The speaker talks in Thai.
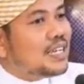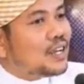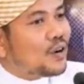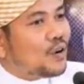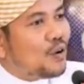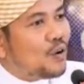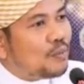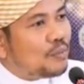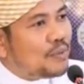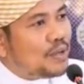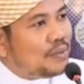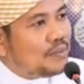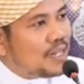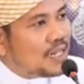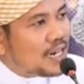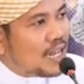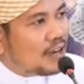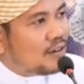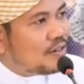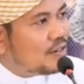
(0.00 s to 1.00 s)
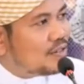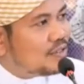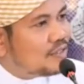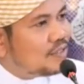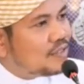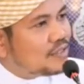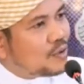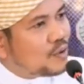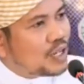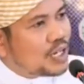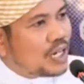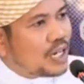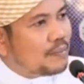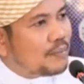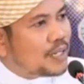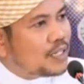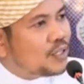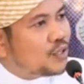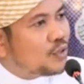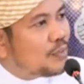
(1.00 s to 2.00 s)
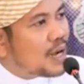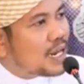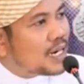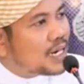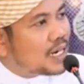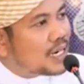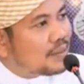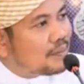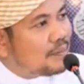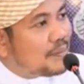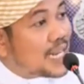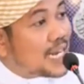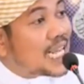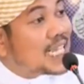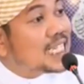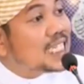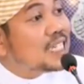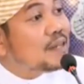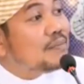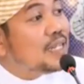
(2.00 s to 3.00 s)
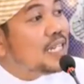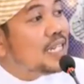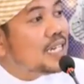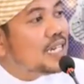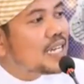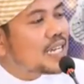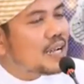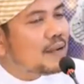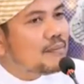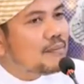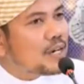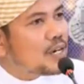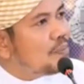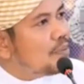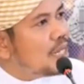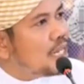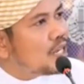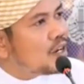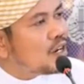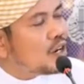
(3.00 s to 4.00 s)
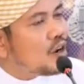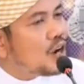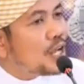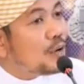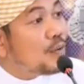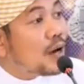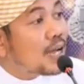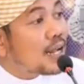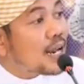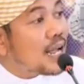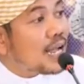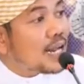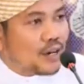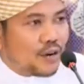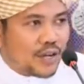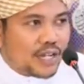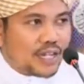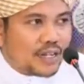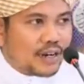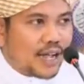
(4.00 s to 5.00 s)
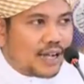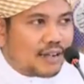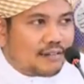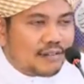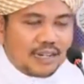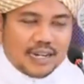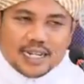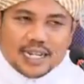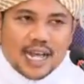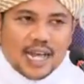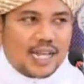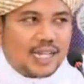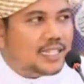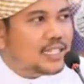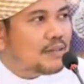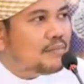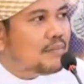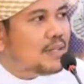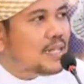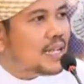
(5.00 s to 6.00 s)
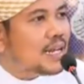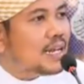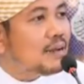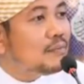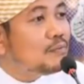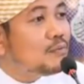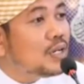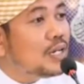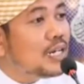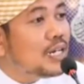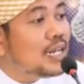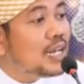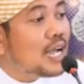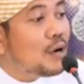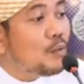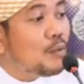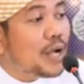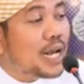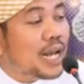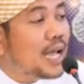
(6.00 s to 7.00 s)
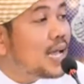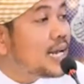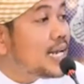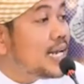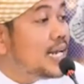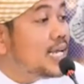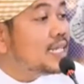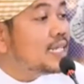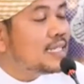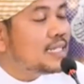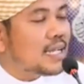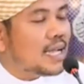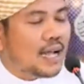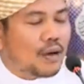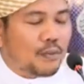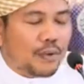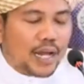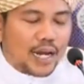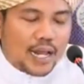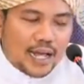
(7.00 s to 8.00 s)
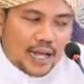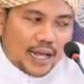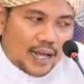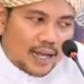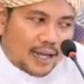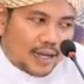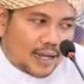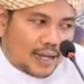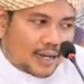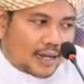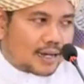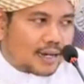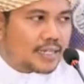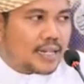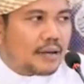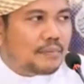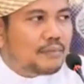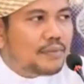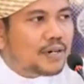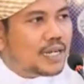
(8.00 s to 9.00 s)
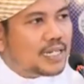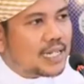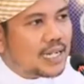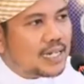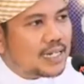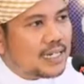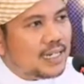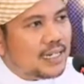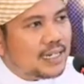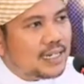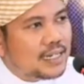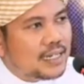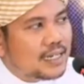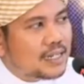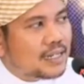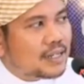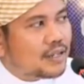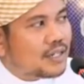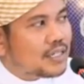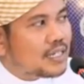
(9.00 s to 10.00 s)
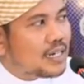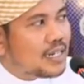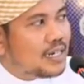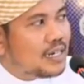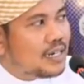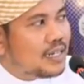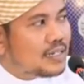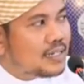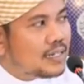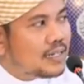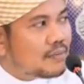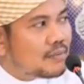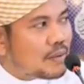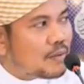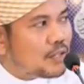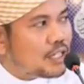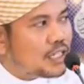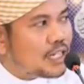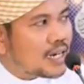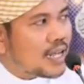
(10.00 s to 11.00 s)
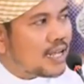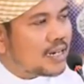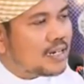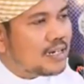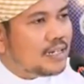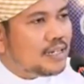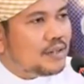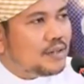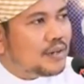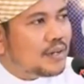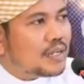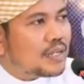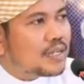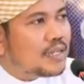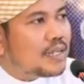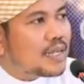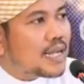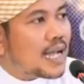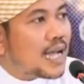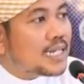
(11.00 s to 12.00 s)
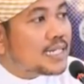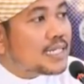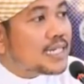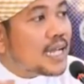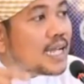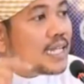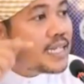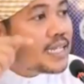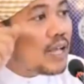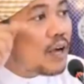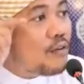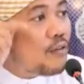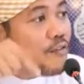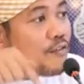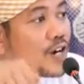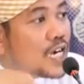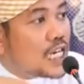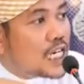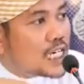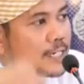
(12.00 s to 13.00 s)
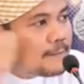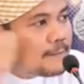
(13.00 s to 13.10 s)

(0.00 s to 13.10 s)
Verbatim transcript: คงไม่มีแล้วคนในปัจจุบันไม่น่าจะมีนะครับหรือมีก็น้อยวาระน้อยครั้งหรือถ้าอาจจะมีอัลฮัมดุลิลละห์เวลานึกอ่าเวลากระทำเรื่องอย่างนี้ก็จะได้นึกถึงพระพจนานี้ด้วยคือการใช้เตาฟืน